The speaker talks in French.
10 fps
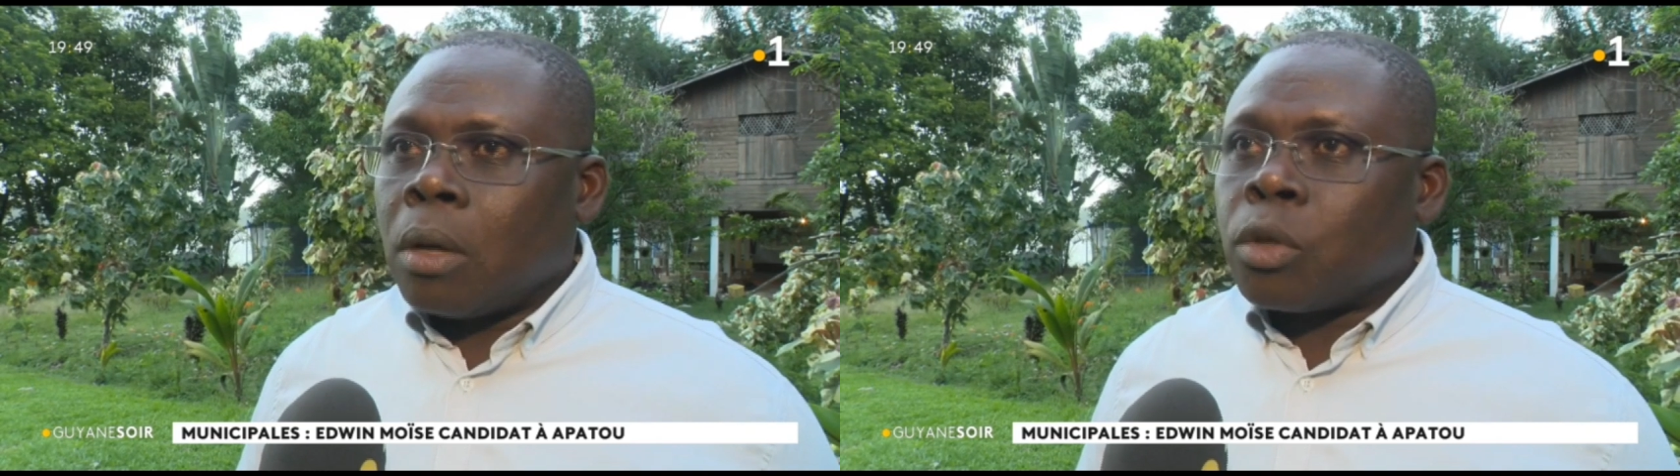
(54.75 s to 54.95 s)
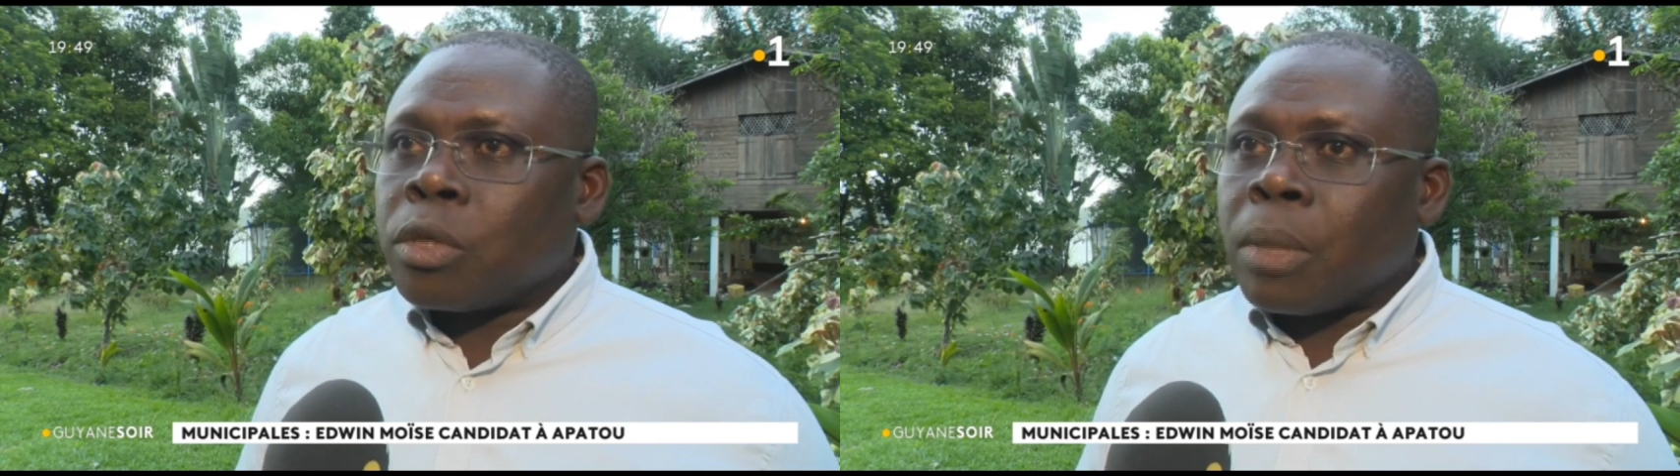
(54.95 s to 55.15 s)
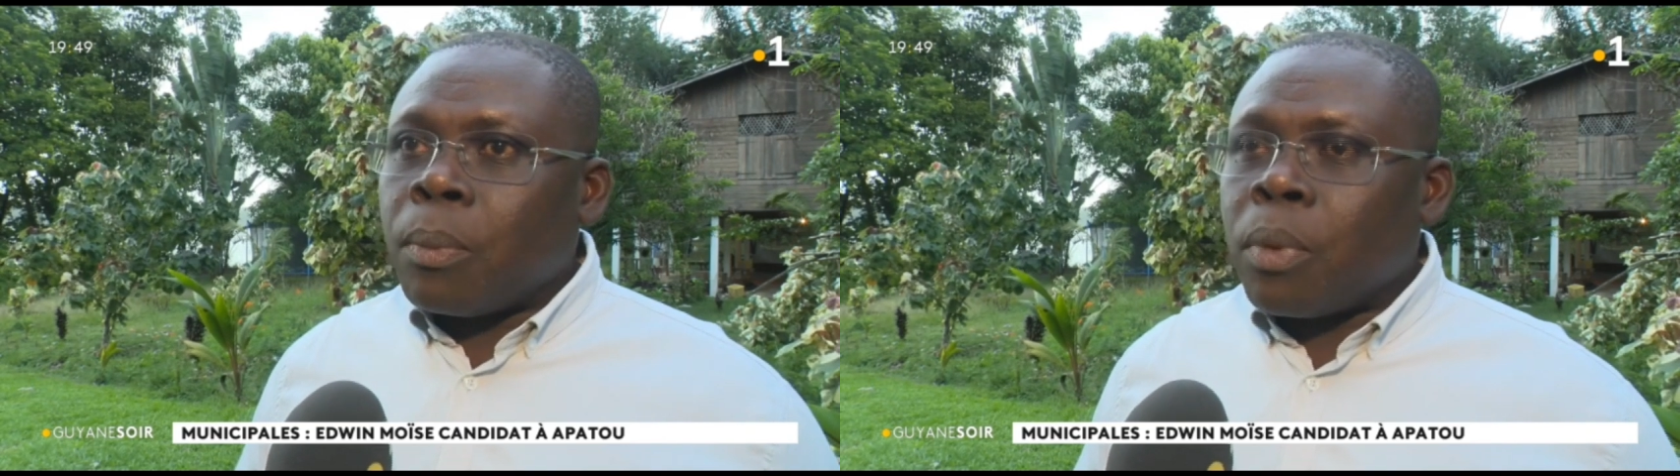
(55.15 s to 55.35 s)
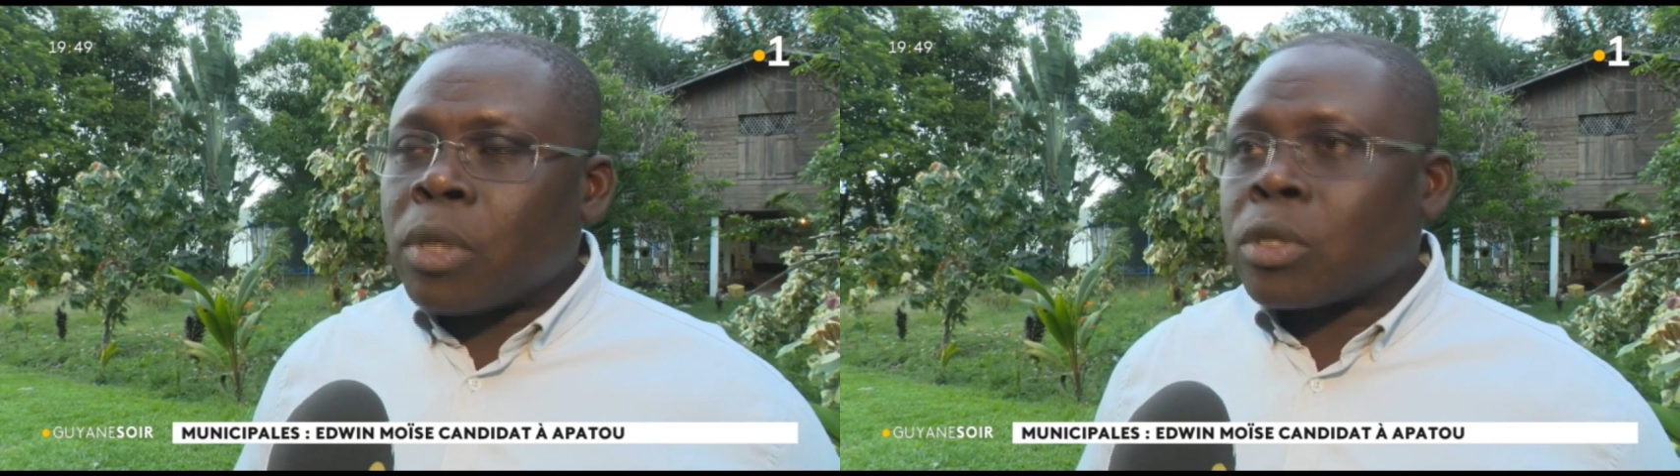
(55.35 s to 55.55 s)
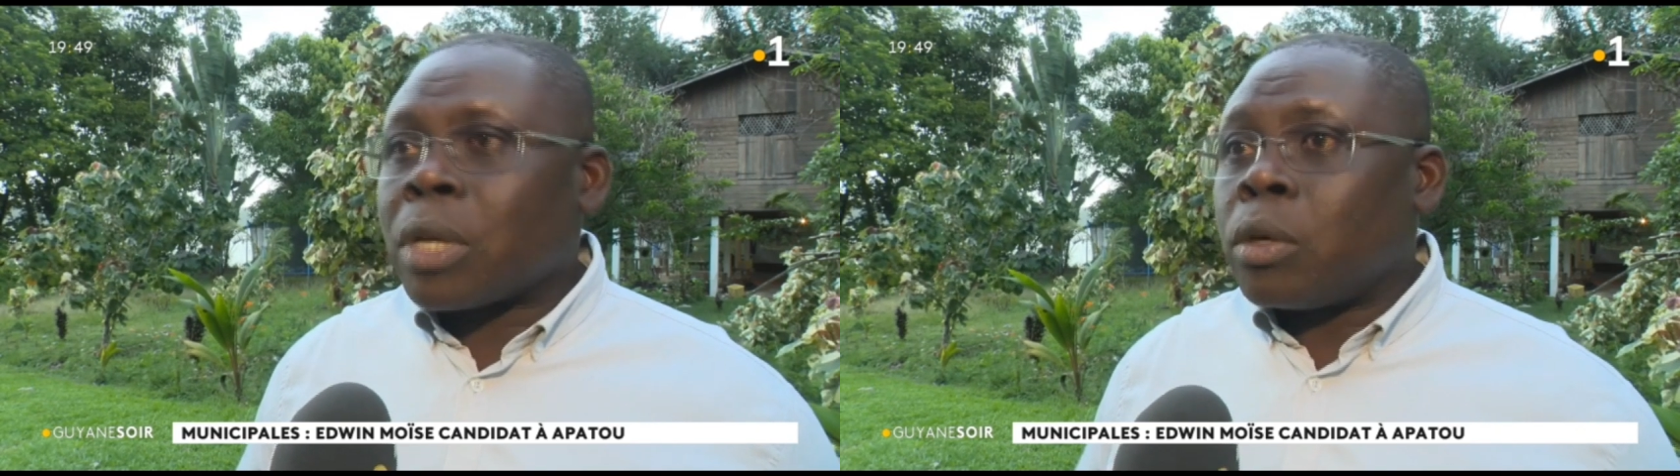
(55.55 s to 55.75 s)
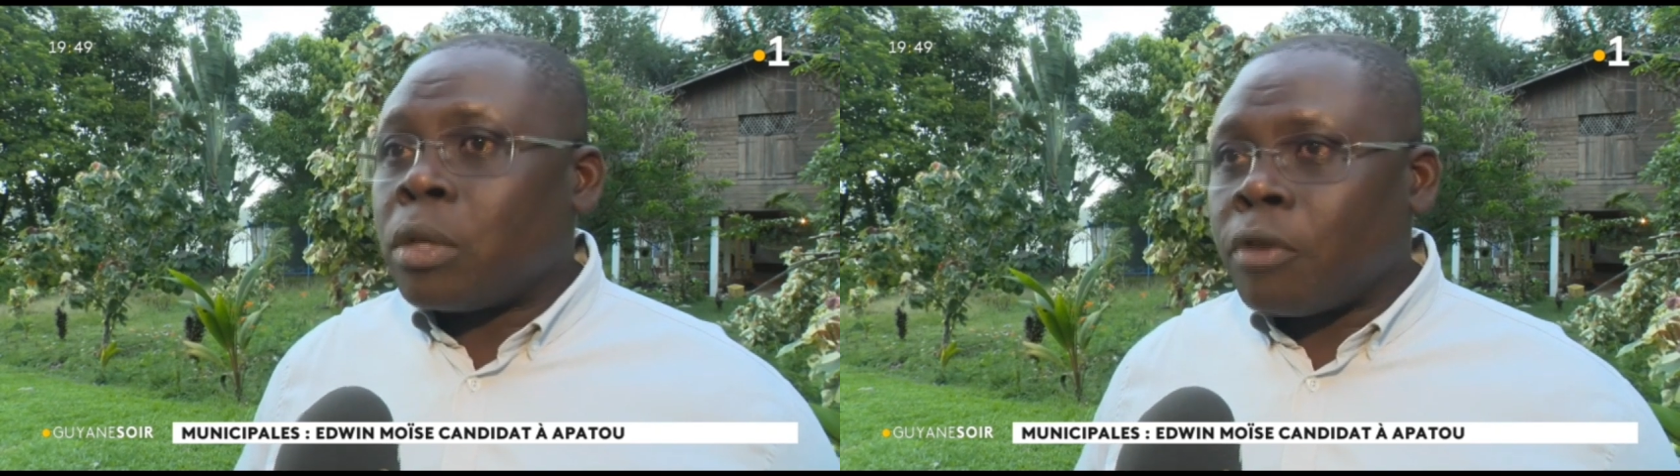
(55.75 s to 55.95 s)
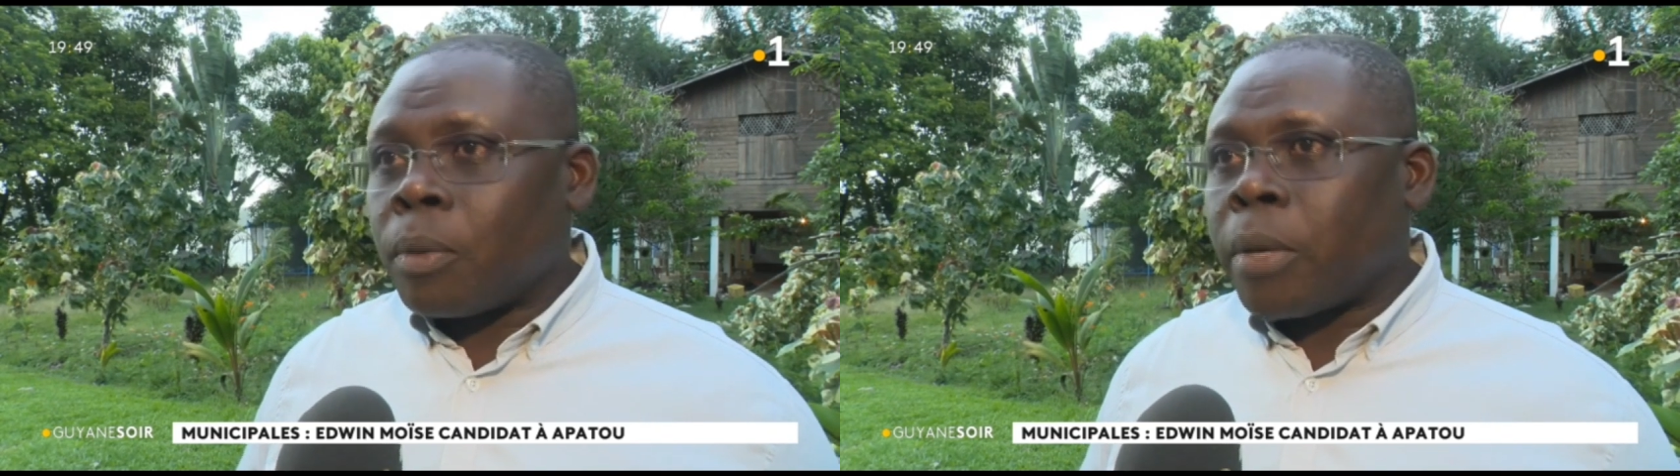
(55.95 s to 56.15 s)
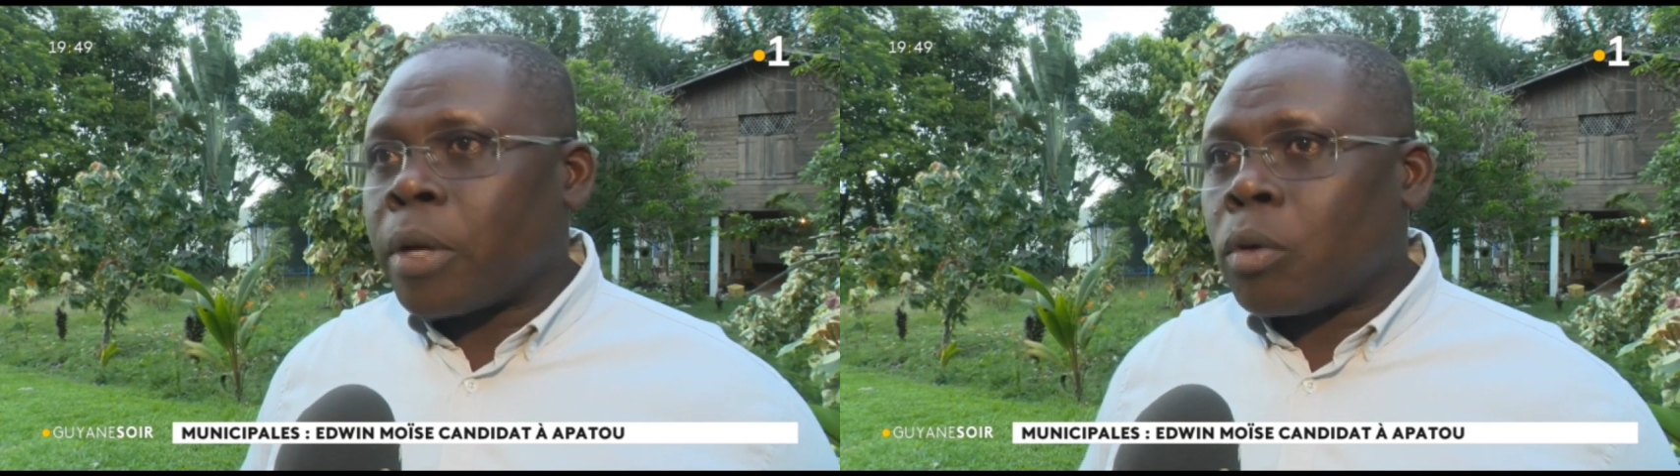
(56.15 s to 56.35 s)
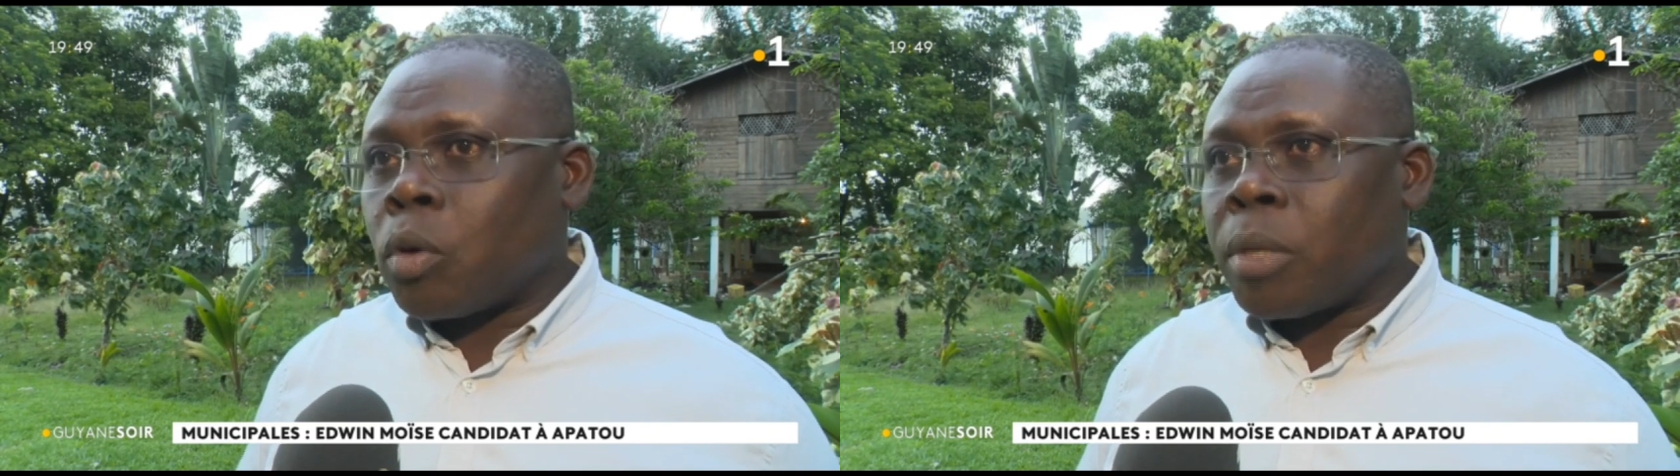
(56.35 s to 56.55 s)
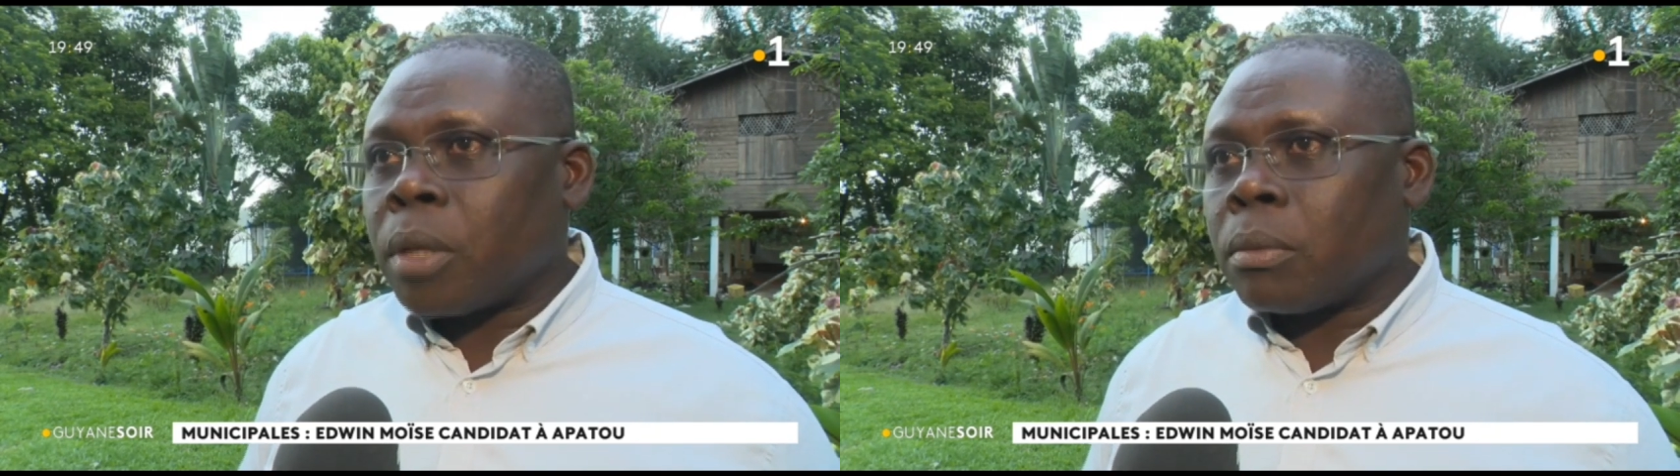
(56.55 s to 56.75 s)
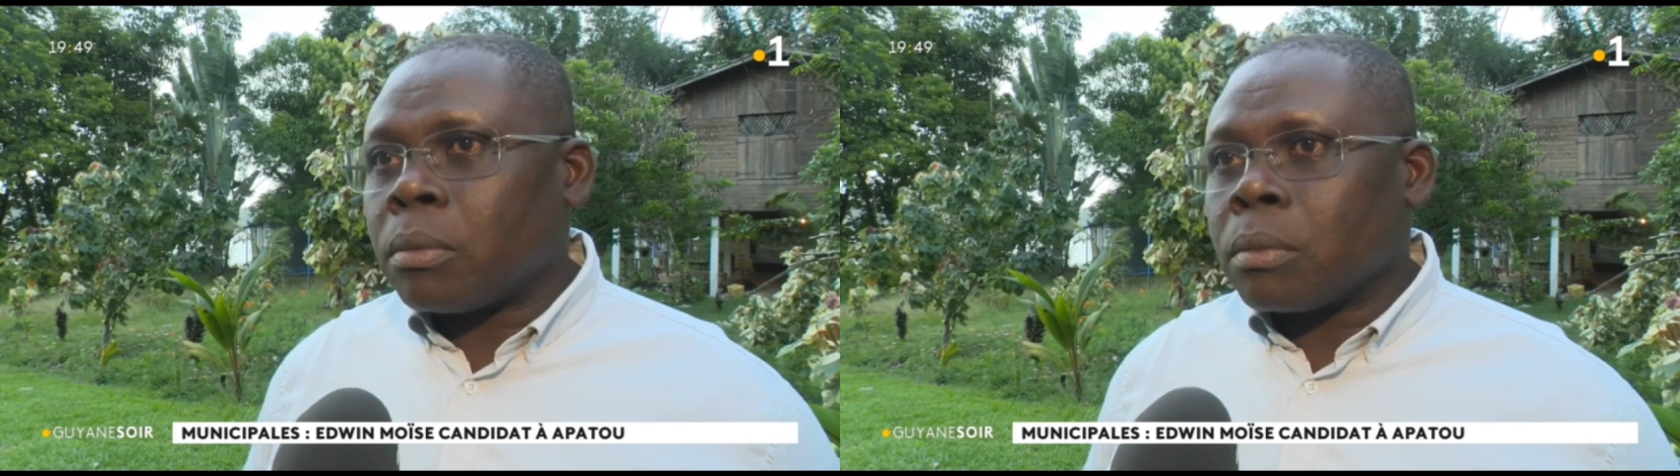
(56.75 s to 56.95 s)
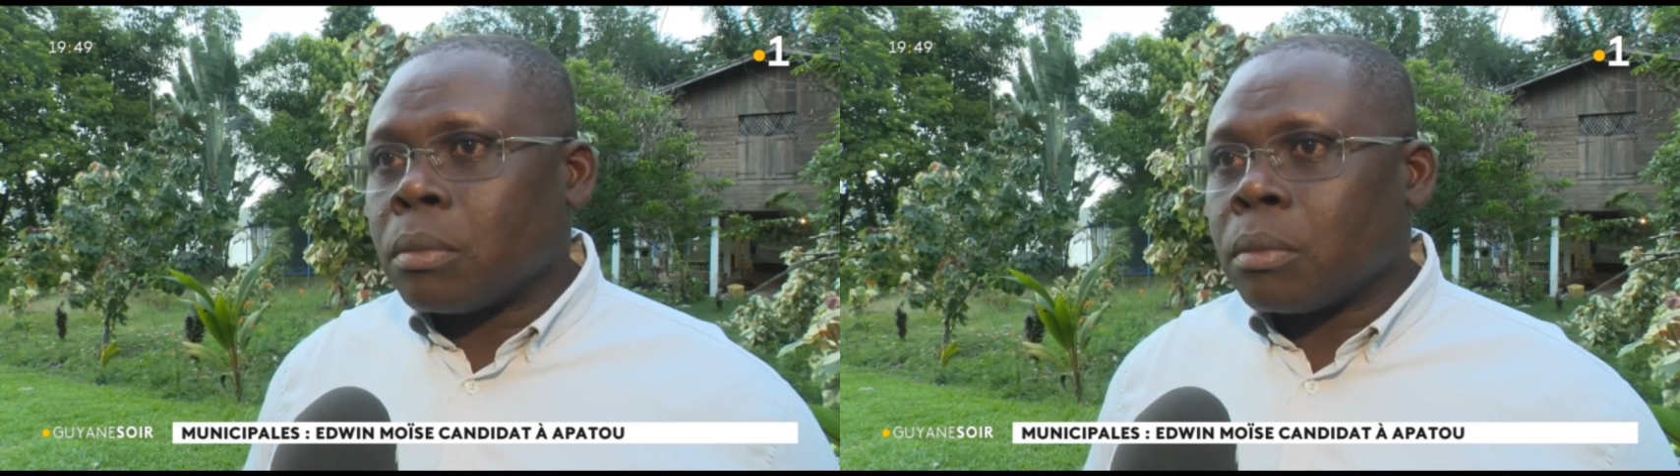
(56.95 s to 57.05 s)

En deuxième point, ce sera le développement économique